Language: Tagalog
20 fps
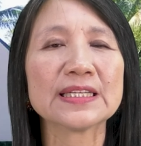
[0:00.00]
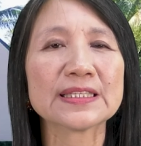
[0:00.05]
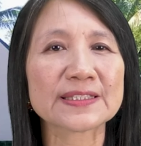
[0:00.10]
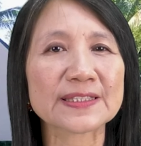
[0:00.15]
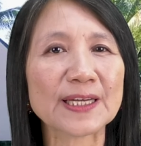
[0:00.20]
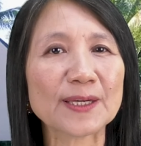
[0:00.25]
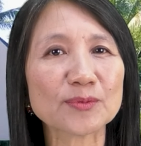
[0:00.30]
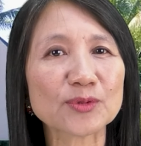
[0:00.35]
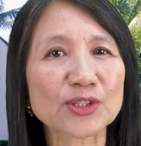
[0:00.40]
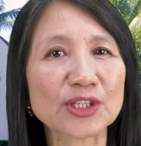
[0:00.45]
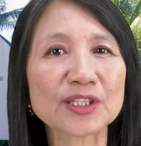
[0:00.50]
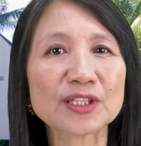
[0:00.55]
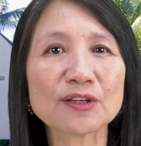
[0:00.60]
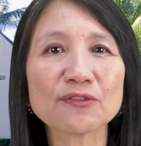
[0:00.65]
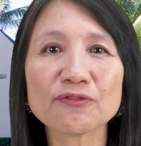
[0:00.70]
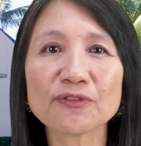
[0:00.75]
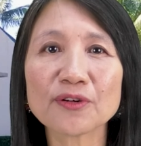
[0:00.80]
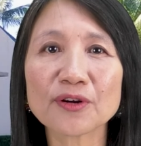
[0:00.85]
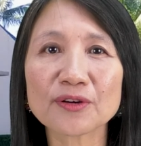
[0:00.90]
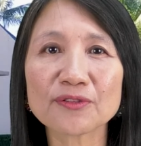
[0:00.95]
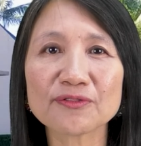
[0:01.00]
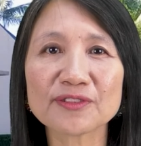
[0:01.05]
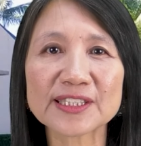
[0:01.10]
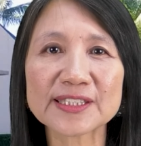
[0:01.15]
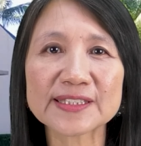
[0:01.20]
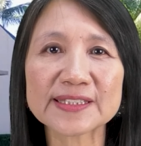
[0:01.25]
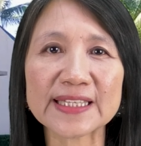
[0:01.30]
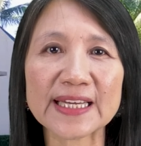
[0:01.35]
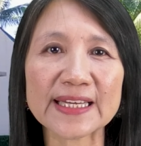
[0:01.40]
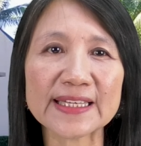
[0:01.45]
Psalm 34
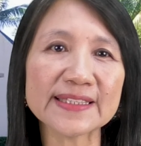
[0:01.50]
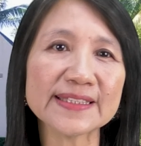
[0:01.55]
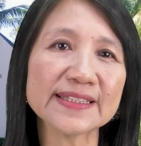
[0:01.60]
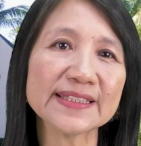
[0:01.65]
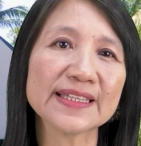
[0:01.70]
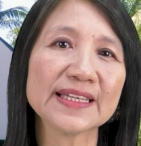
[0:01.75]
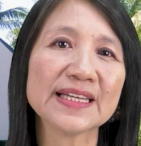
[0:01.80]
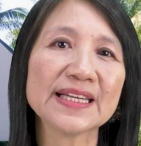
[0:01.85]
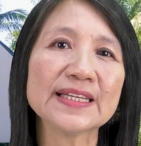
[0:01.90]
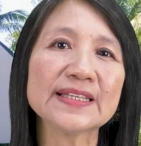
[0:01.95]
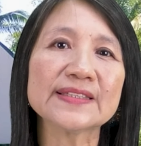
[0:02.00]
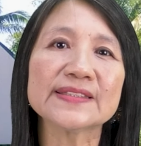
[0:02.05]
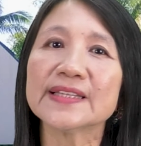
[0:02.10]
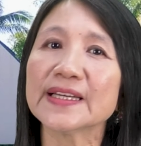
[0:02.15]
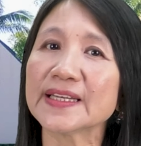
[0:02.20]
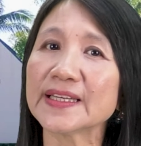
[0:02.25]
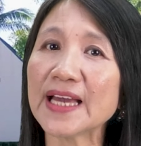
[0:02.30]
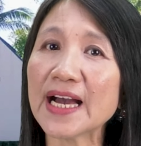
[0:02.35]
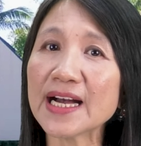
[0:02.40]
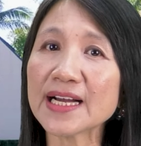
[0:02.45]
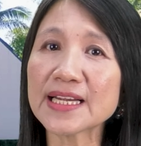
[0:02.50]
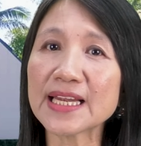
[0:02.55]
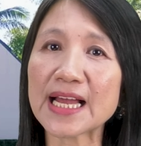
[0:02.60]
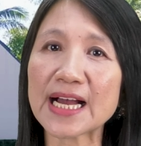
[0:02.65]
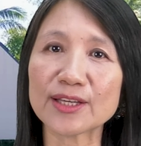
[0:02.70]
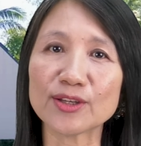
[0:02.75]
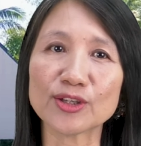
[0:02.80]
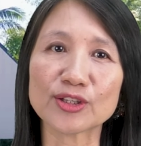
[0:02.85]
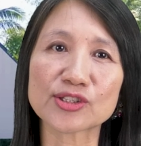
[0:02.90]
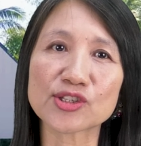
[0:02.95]
verse 10, The young
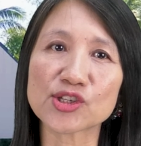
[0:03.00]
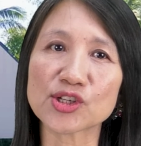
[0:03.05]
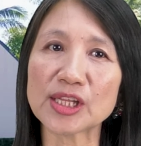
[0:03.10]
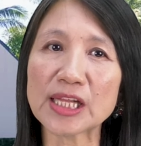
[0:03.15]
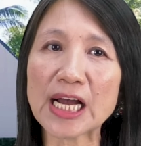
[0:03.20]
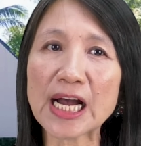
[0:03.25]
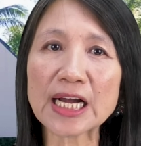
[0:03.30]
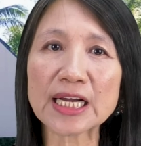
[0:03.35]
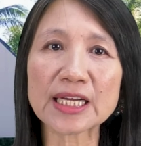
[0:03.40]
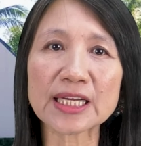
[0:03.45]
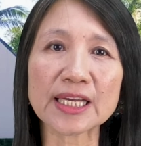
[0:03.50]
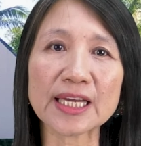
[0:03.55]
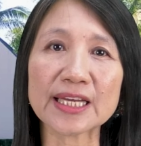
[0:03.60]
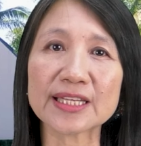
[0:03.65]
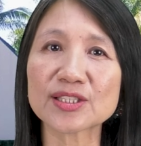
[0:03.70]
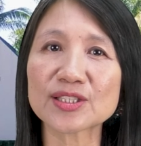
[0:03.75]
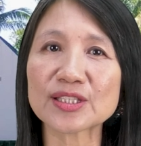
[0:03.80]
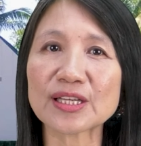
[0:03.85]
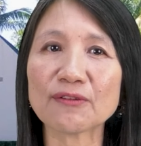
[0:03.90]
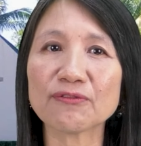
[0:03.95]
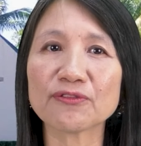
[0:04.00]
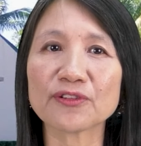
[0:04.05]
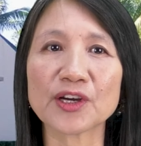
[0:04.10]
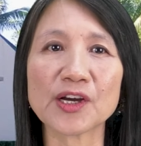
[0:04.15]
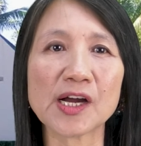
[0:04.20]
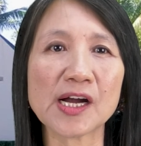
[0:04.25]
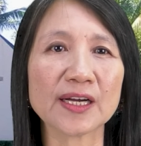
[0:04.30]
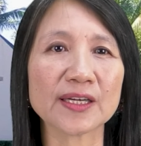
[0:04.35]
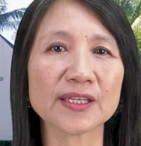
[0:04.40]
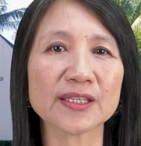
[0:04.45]
lions lack and suffer
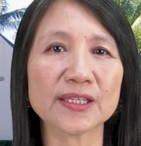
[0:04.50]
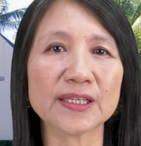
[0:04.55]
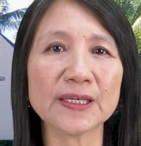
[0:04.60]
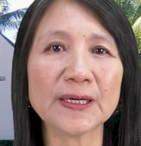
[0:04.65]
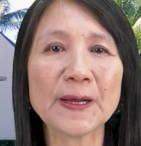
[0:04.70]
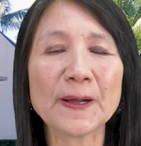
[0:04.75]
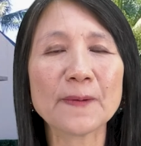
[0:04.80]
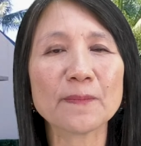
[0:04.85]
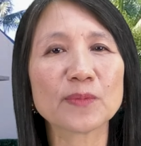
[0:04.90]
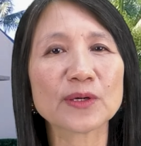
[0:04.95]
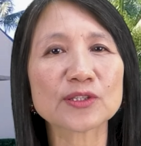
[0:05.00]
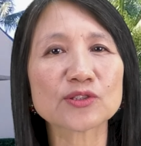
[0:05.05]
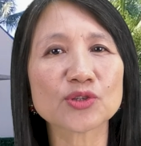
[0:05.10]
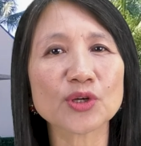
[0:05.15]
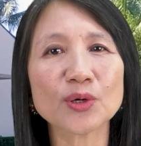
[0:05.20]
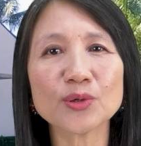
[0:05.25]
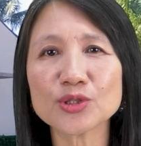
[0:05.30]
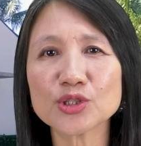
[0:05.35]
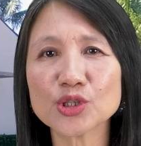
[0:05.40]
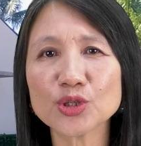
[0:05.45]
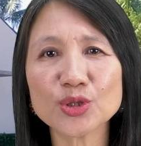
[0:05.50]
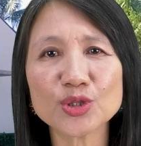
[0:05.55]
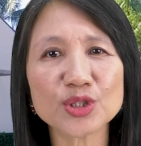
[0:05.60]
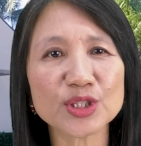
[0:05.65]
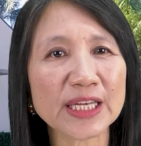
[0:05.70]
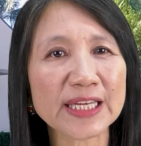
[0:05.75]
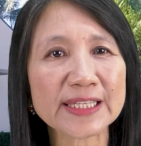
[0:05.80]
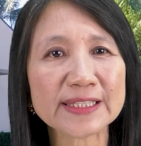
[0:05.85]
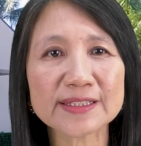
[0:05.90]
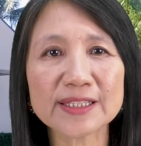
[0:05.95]
hunger, but those who
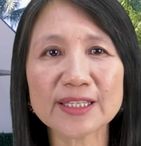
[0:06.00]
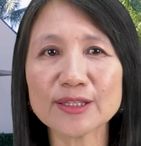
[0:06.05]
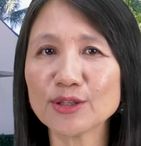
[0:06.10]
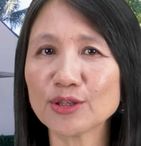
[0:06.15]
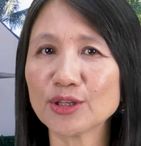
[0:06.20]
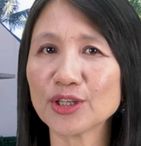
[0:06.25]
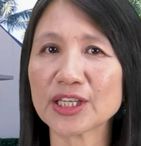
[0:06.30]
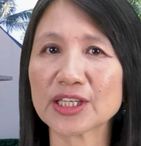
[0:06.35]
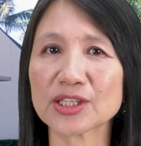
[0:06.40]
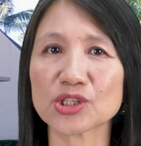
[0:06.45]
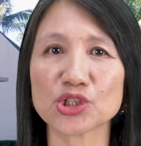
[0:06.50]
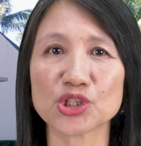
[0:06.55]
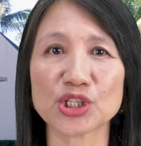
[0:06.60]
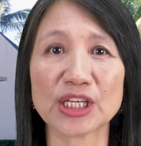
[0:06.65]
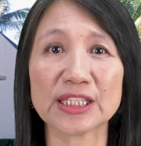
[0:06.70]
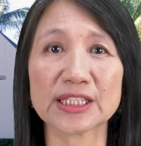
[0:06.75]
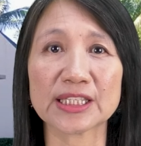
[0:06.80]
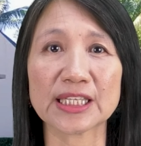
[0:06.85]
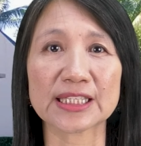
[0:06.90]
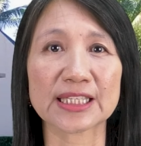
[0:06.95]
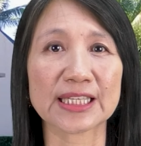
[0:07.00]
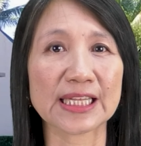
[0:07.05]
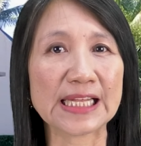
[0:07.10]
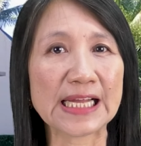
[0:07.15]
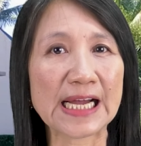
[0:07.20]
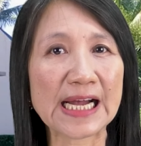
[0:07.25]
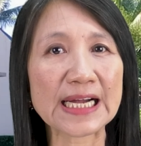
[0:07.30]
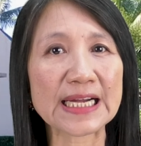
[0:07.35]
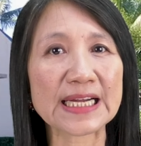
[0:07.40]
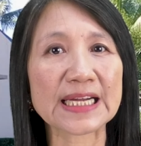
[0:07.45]
seek the Lord shall not
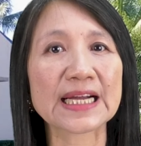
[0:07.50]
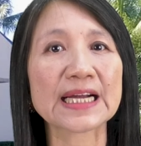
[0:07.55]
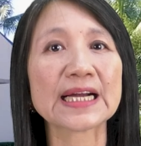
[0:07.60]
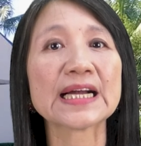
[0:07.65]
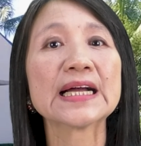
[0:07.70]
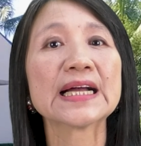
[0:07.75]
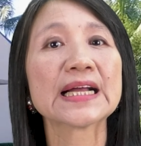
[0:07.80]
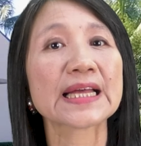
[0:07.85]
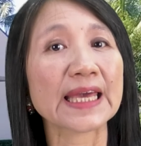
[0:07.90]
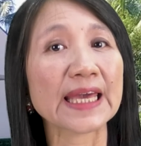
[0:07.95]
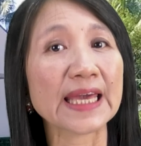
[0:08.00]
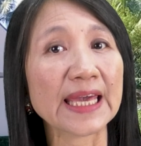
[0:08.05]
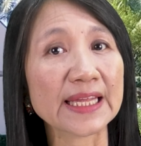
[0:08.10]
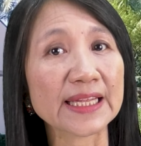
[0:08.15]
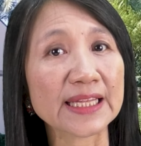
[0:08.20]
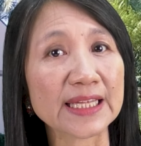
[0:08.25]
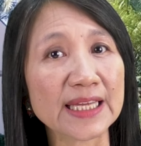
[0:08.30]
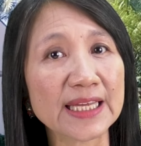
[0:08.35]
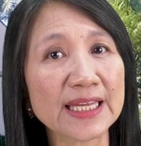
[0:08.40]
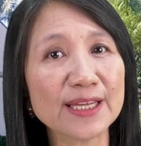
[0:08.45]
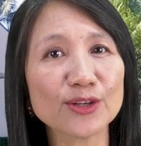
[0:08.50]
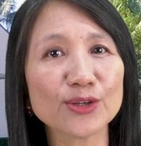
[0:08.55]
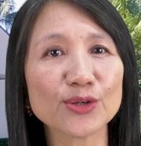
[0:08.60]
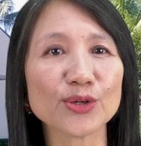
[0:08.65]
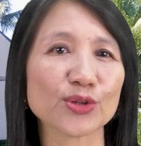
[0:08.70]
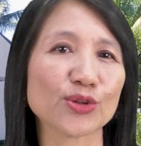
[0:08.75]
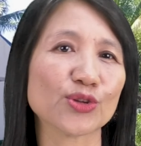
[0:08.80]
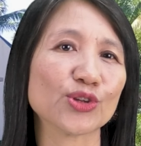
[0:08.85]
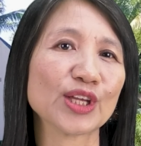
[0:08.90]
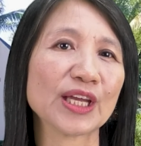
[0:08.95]
lack any
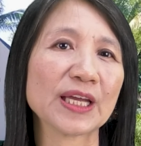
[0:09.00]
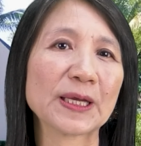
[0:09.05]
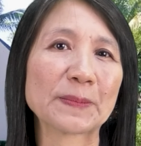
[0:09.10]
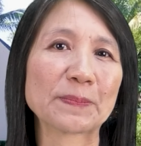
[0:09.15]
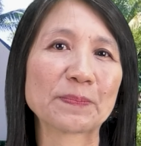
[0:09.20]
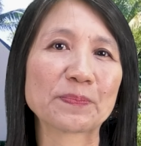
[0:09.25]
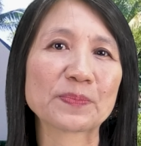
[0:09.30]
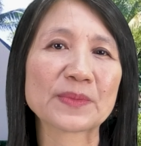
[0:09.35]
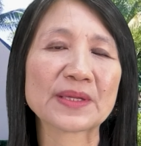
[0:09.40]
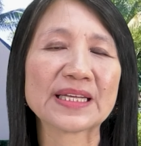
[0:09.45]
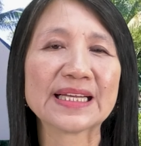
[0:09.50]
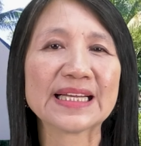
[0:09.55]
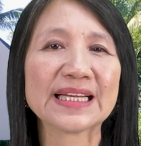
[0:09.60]
good thing.